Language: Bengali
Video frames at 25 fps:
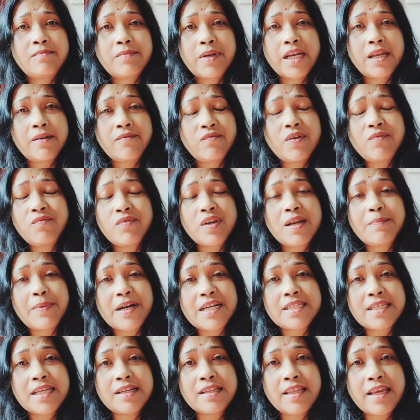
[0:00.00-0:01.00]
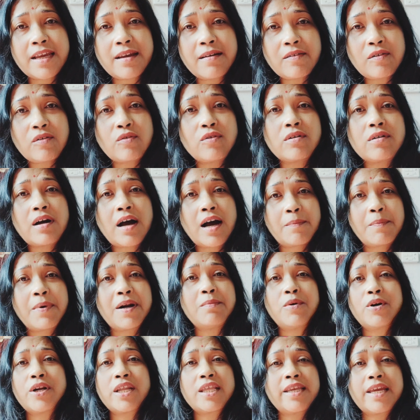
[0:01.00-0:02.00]
মানে ফিফটিন পার্সেন্ট দিয়ে আপার
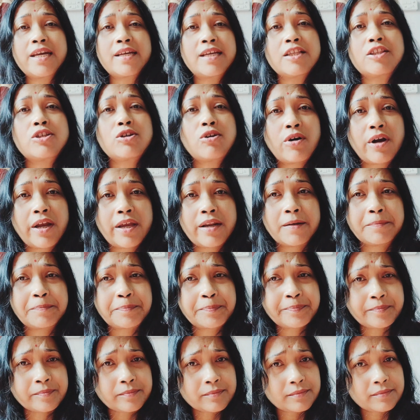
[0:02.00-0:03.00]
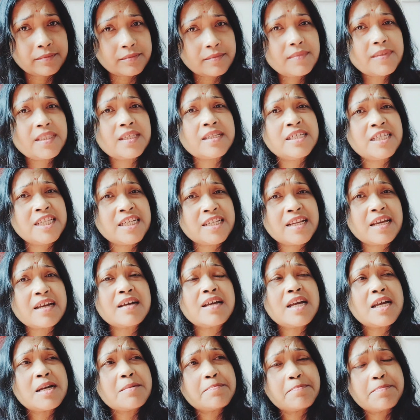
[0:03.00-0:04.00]
বডি দিয়ে কিছু হয় না সেটা
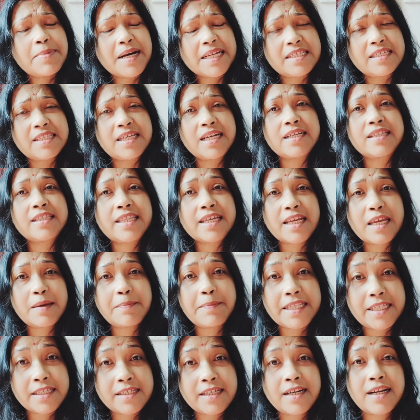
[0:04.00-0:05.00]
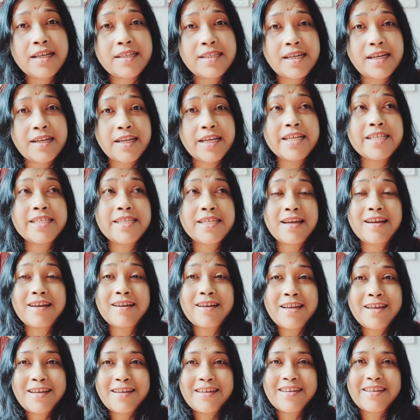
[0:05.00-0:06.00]
বাচ্চার থেকে বাচ্চারা জানে যে
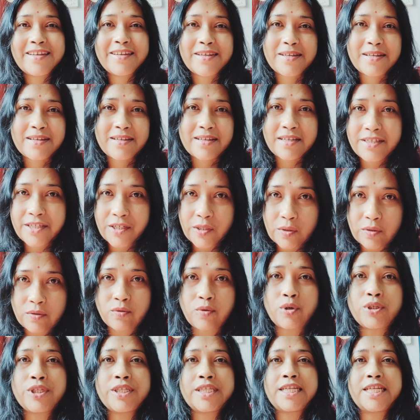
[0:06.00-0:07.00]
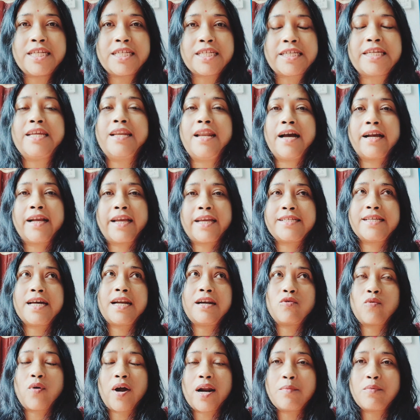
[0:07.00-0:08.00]
কোন জিনিস কি লাগে
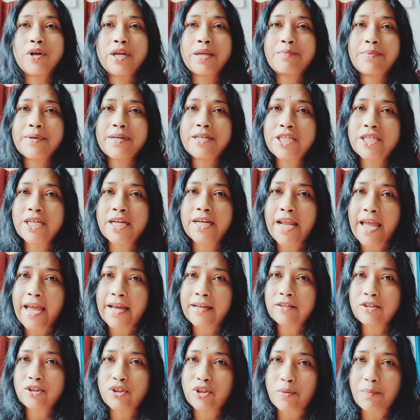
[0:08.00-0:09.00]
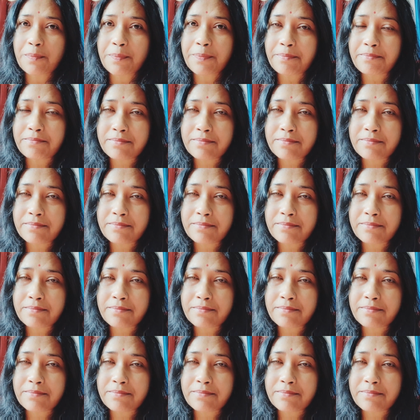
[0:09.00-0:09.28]
যার লোয়ার বডি পোর্শন একদম